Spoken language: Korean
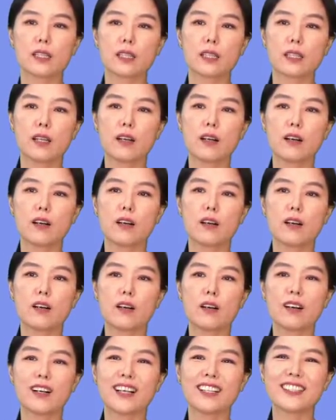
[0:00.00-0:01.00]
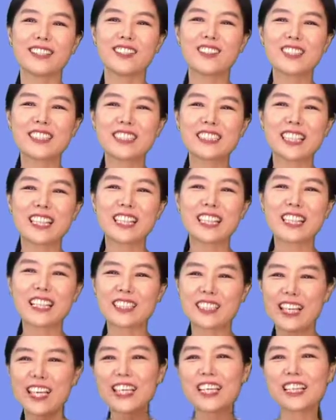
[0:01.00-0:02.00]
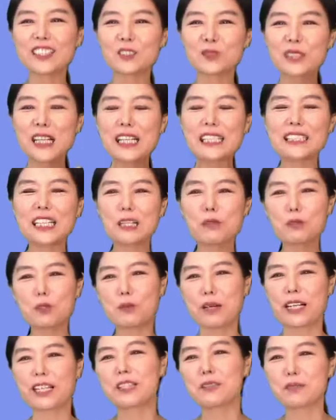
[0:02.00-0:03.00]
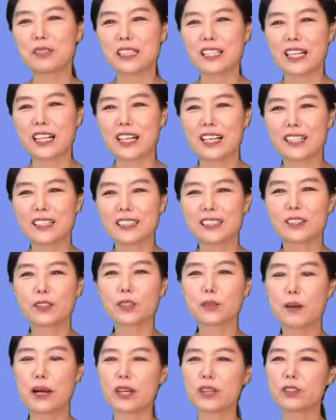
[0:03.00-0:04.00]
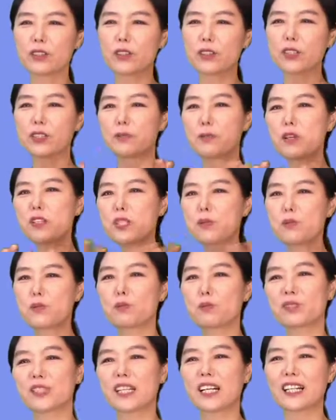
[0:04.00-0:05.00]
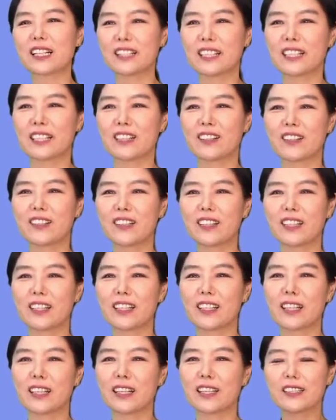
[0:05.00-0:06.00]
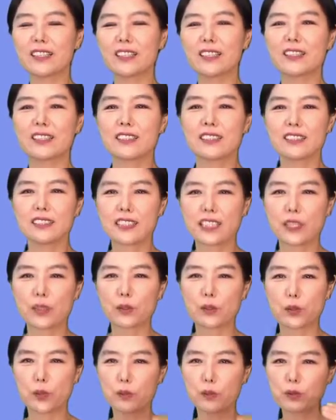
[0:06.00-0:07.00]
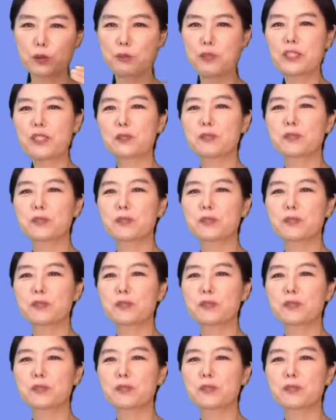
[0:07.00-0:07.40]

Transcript: uh, 여기 이제 얘기가 데이가 좀 딴 사람으로 바뀝니다. 여기 바, 여기 편집 좀 부탁할게요. 네. 자, 이 부분 편집